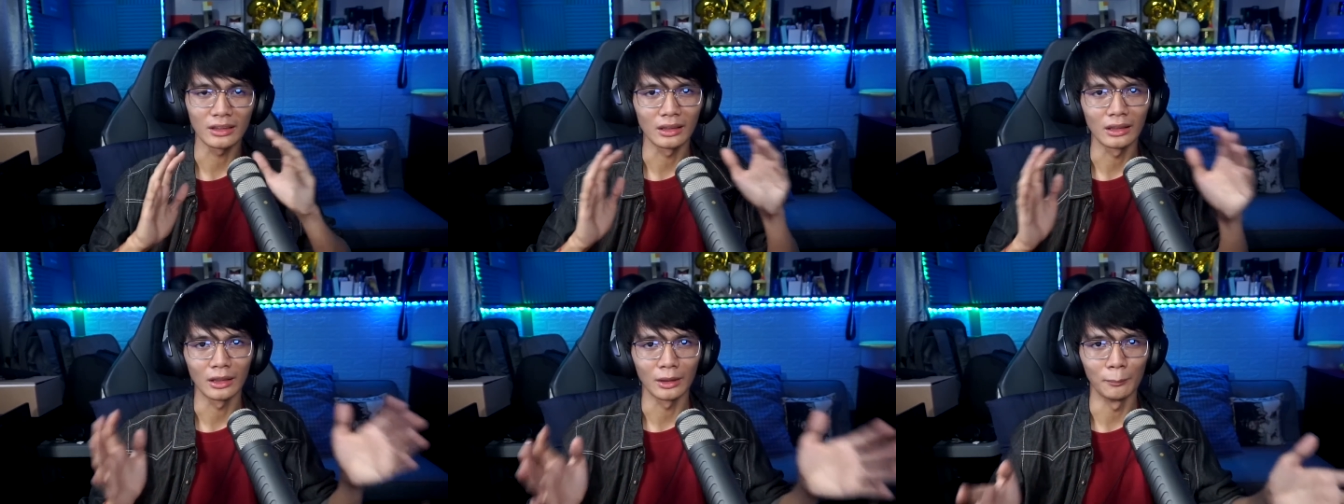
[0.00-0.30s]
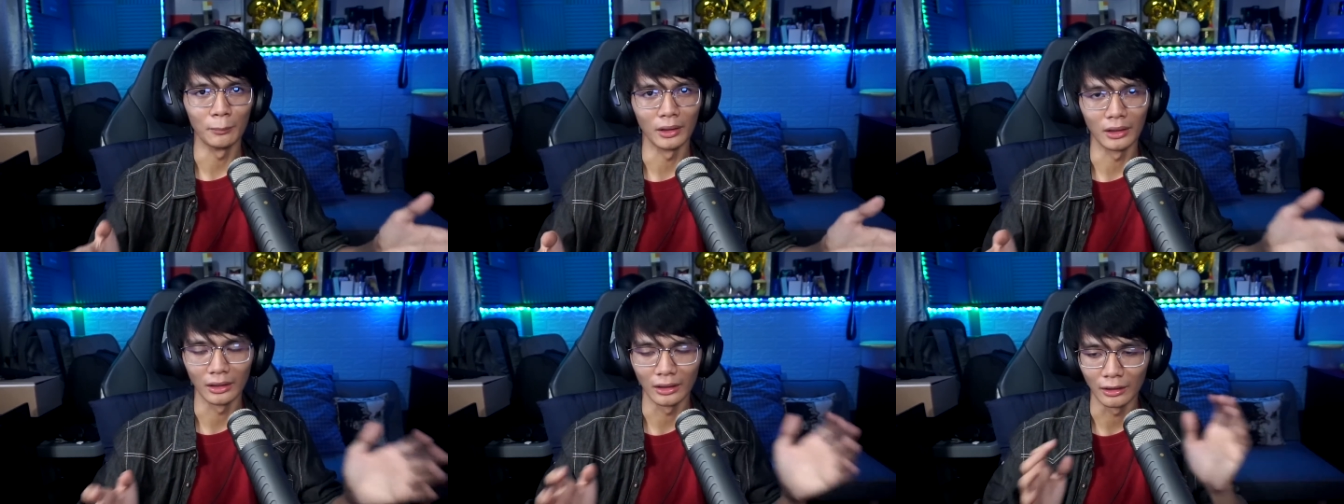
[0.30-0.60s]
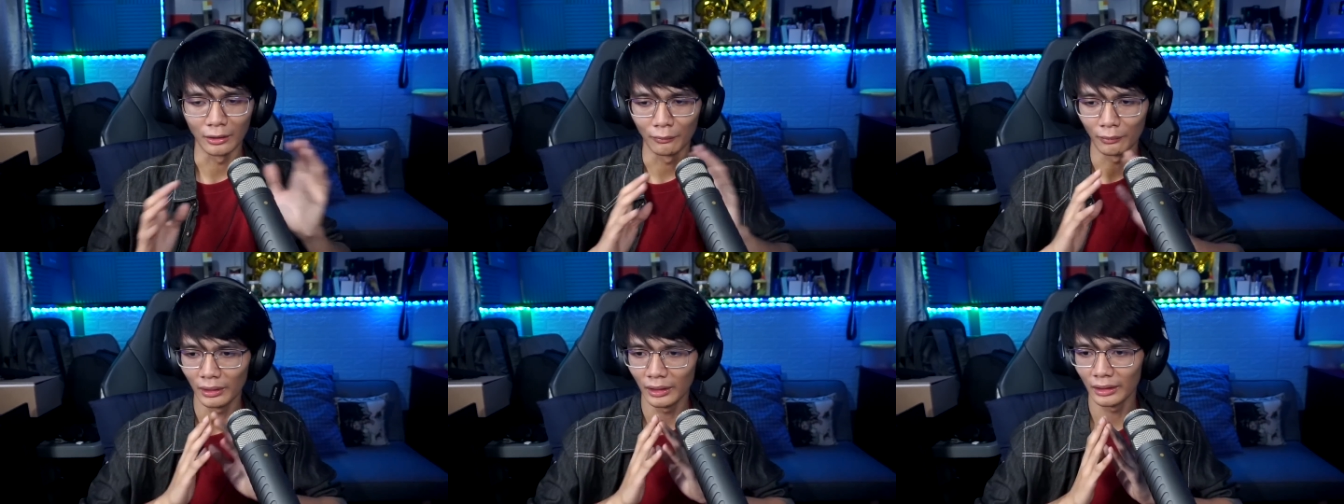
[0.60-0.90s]
ng ibang
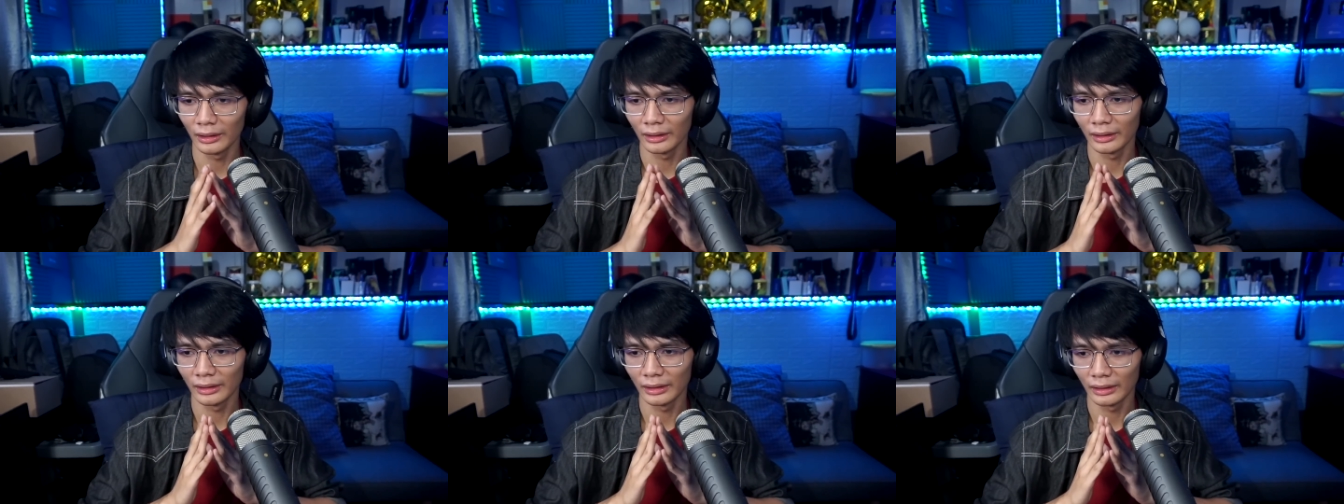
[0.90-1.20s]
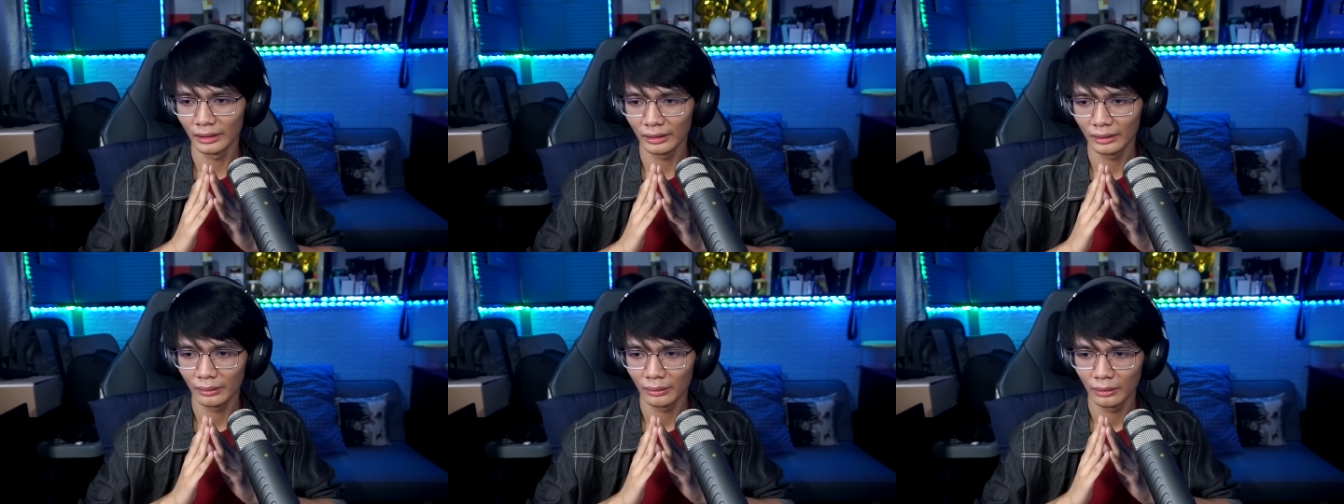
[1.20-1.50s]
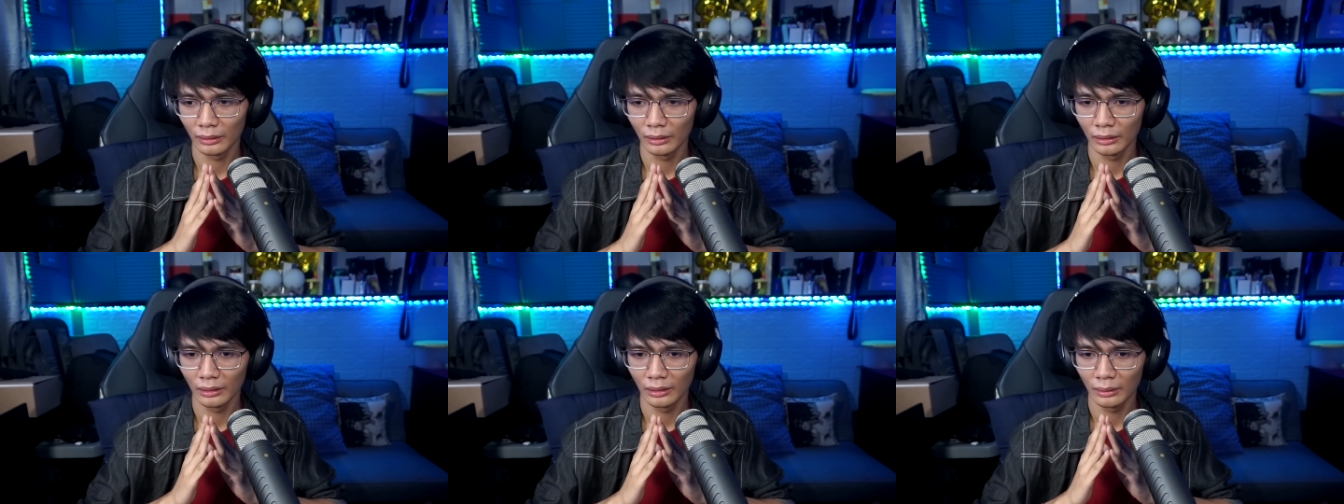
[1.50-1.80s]
lingwahe,
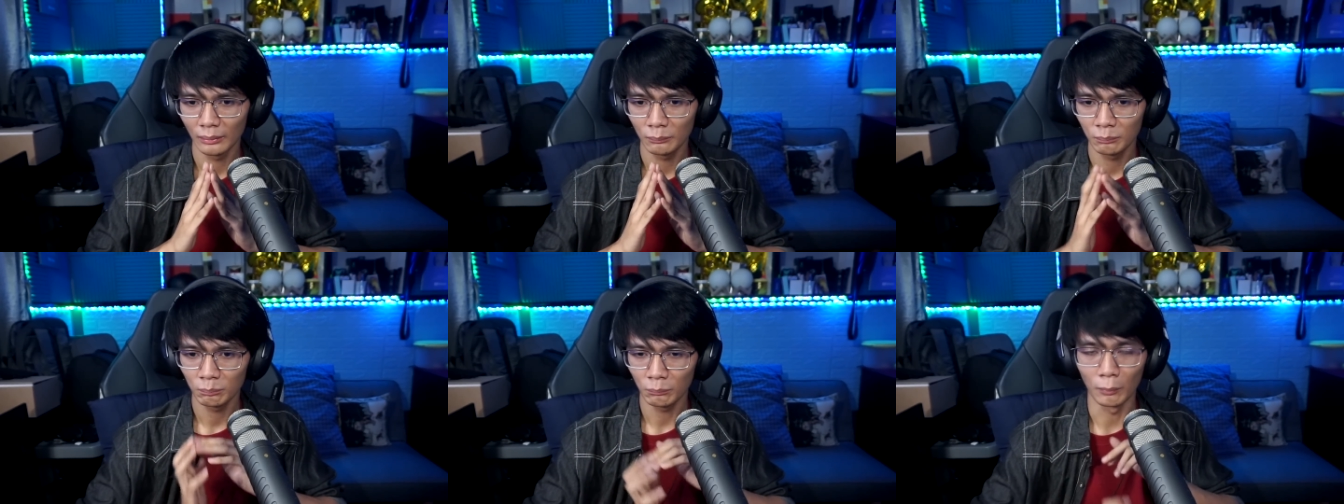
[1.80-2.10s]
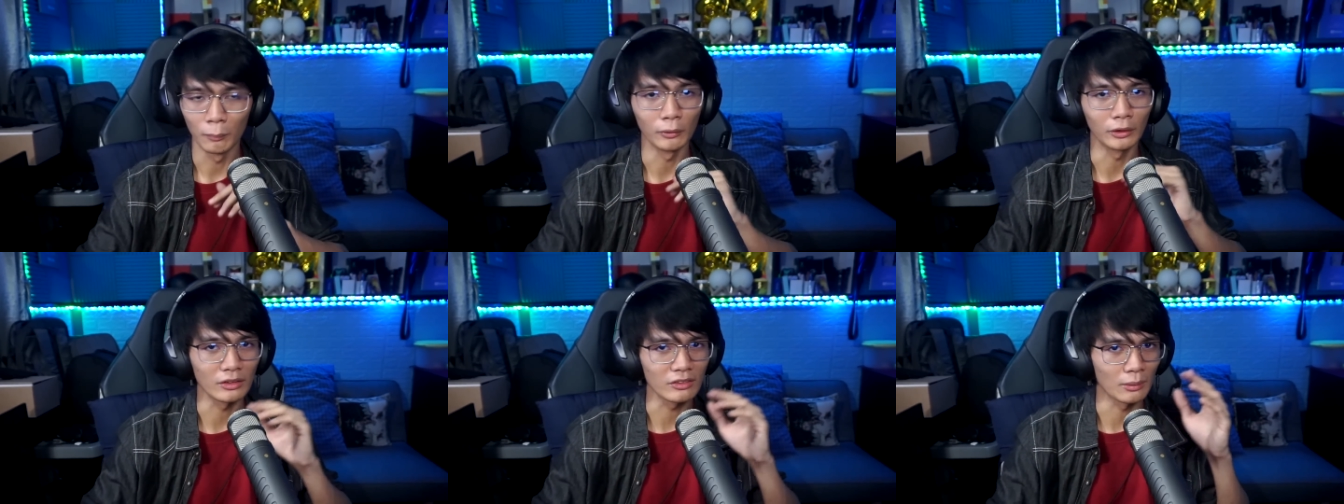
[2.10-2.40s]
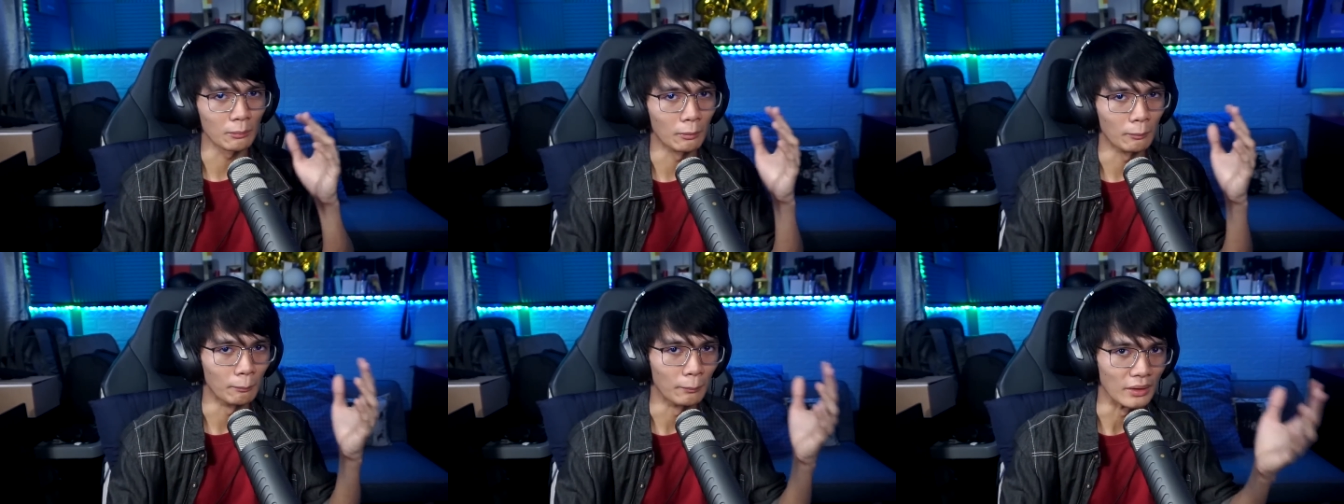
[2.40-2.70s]
pumunta sa
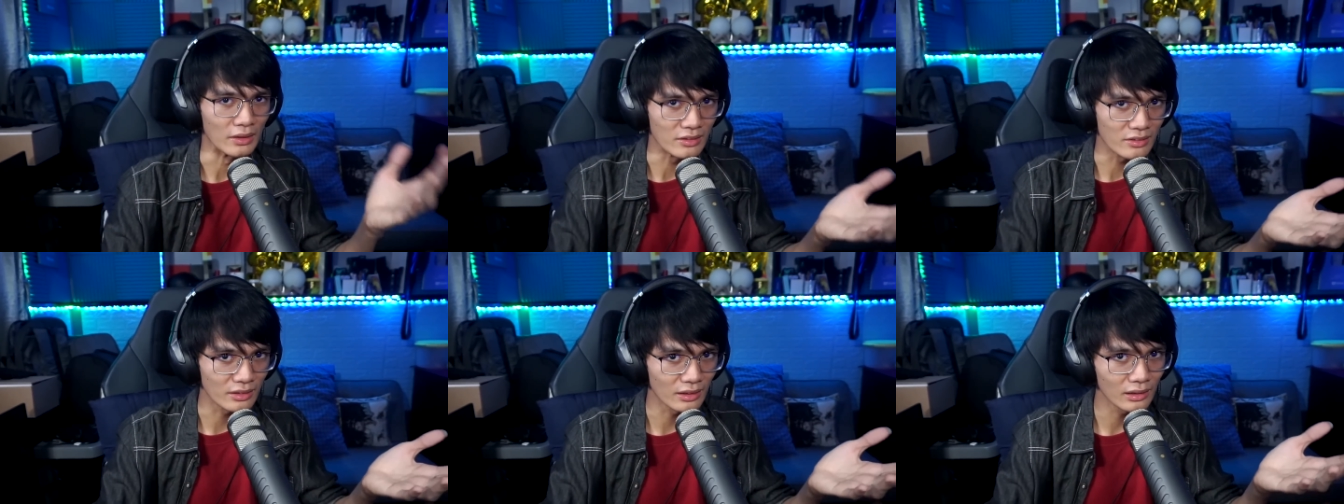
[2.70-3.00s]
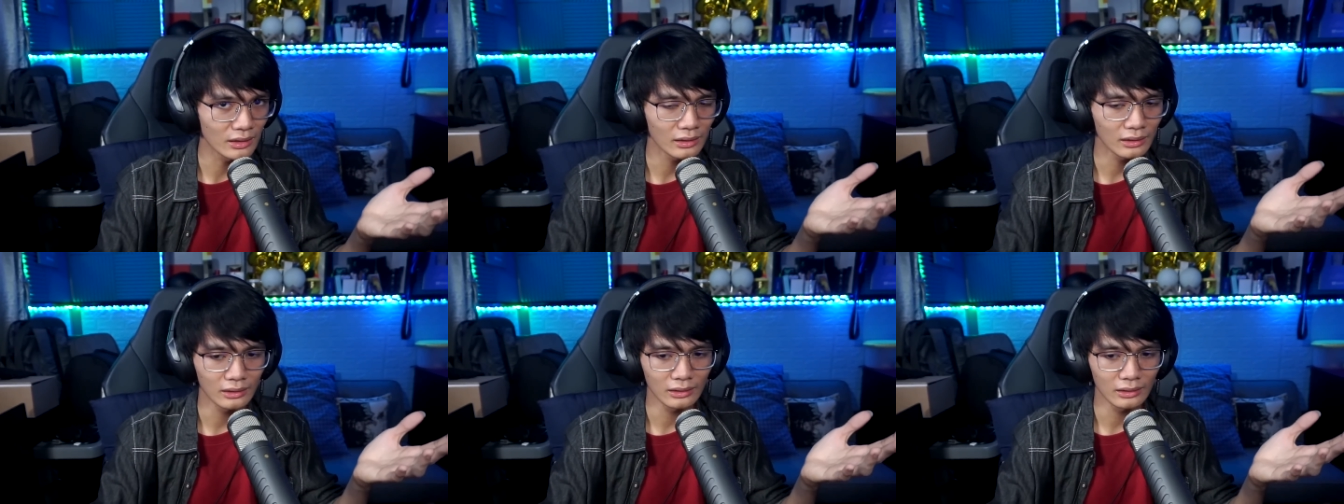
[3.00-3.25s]
ibang bansa,